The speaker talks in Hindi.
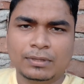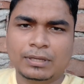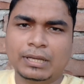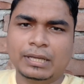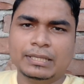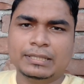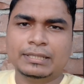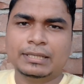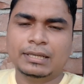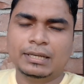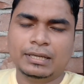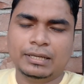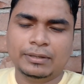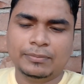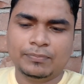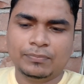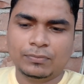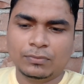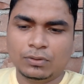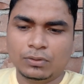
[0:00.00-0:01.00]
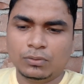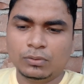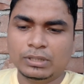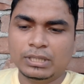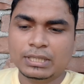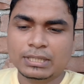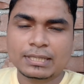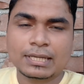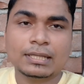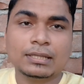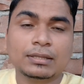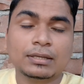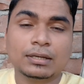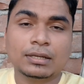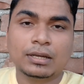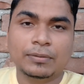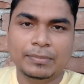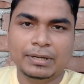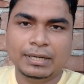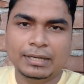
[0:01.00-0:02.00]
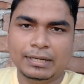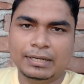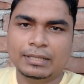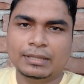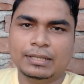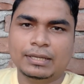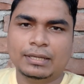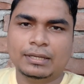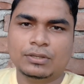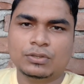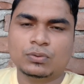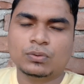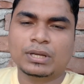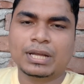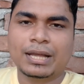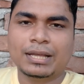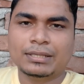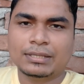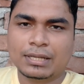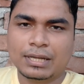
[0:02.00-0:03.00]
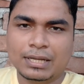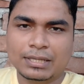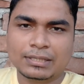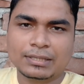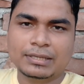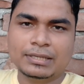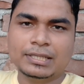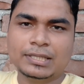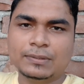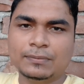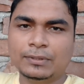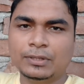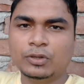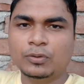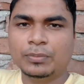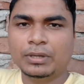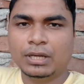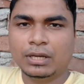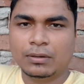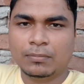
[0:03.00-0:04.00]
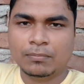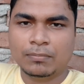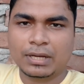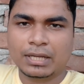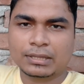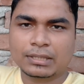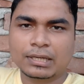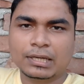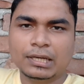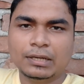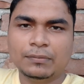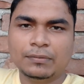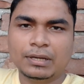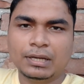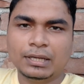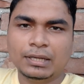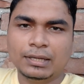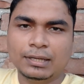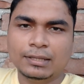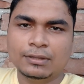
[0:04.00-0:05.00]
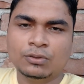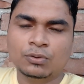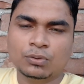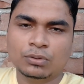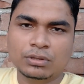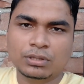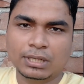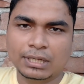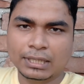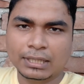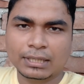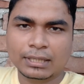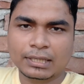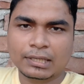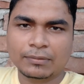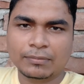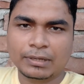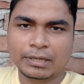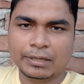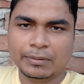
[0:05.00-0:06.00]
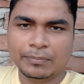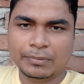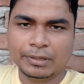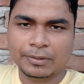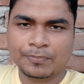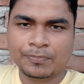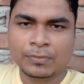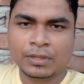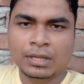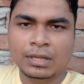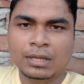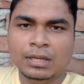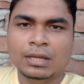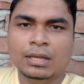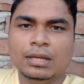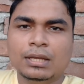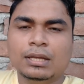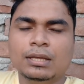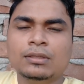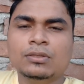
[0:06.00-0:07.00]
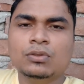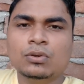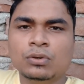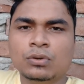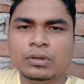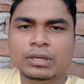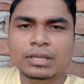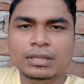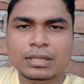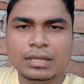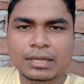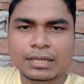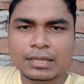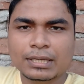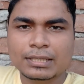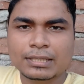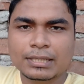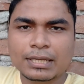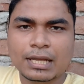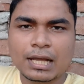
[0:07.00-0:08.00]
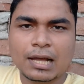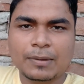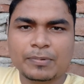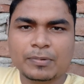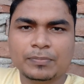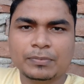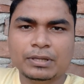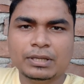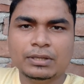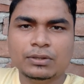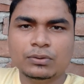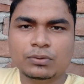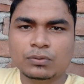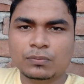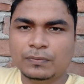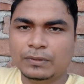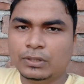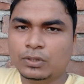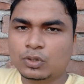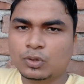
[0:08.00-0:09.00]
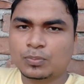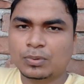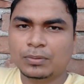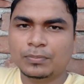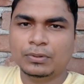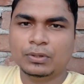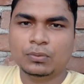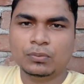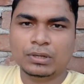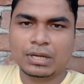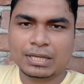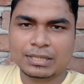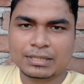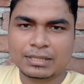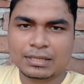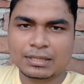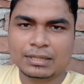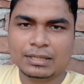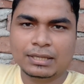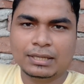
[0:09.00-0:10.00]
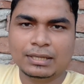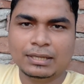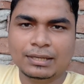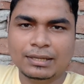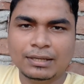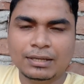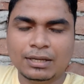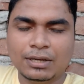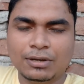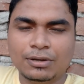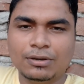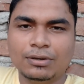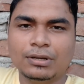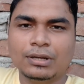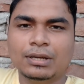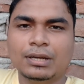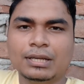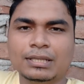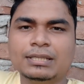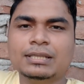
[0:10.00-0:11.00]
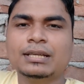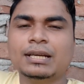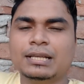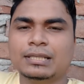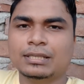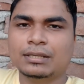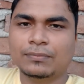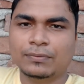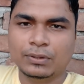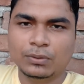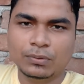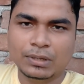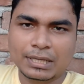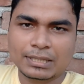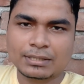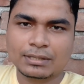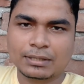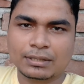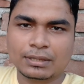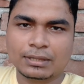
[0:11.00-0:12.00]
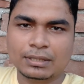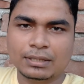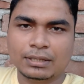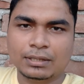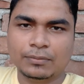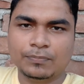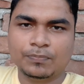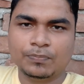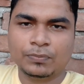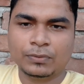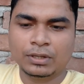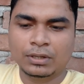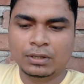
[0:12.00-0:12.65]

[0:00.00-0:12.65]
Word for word: कैसे लाएं तो ये ज़्यादातर कमेंट रहता है सो so गाइस आज के इस वीडियो में हम बात करने वाले हैं दो तरीके के बारे में इन दोनों ही तरीके से आप अपने यूट्यूब वीडियोज़ पर व्यू ला सकते हैं और अच्छी खासी व्यू ला सकते हैं